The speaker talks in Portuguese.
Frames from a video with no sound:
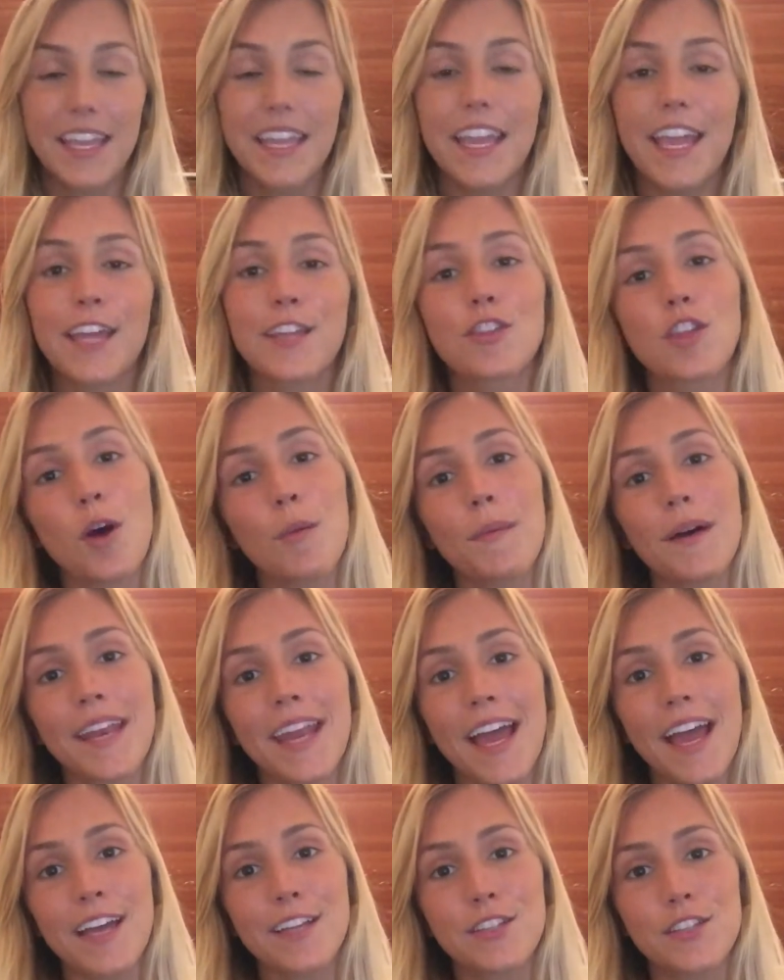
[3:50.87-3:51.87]
E retoma a
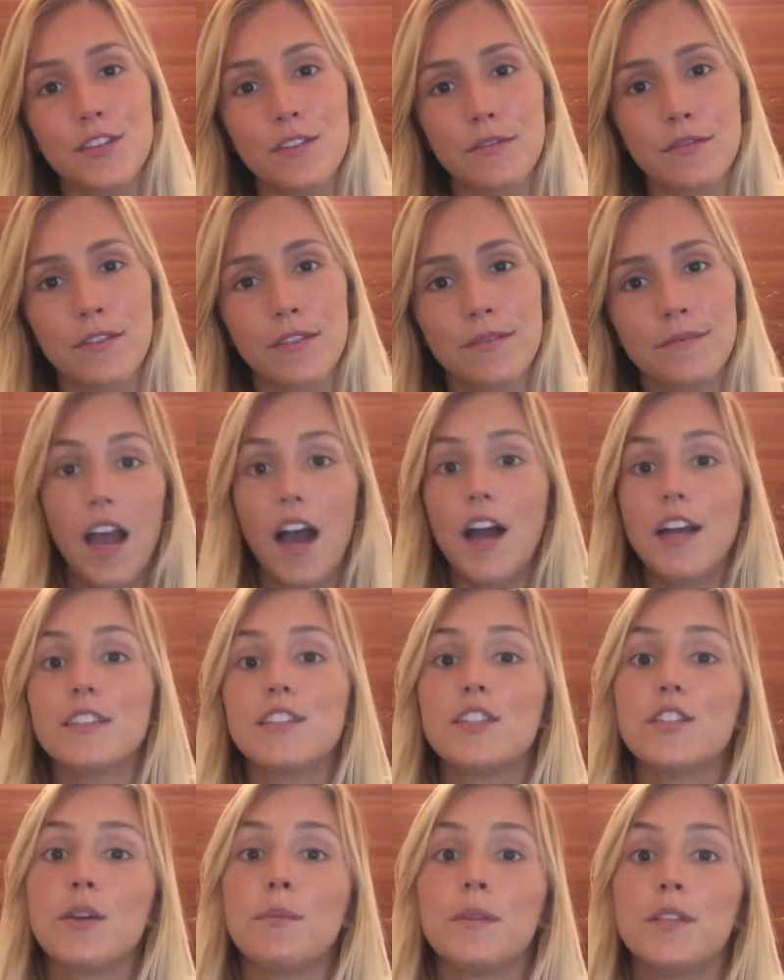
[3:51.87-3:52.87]
narrativa.
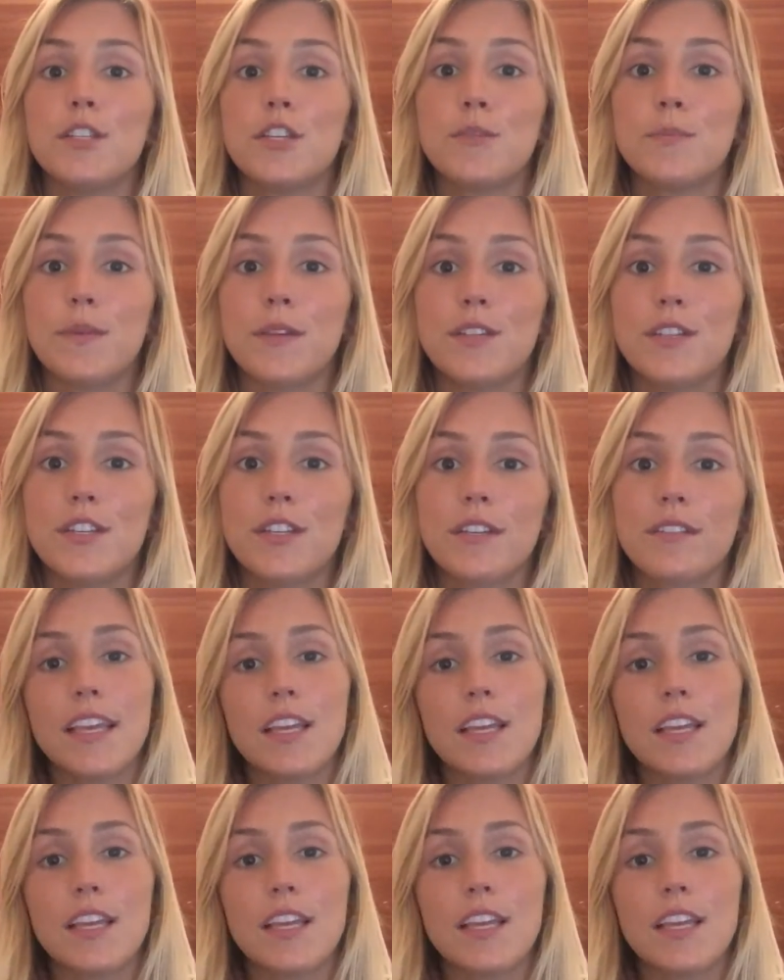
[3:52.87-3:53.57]
Antes de eu me despedir,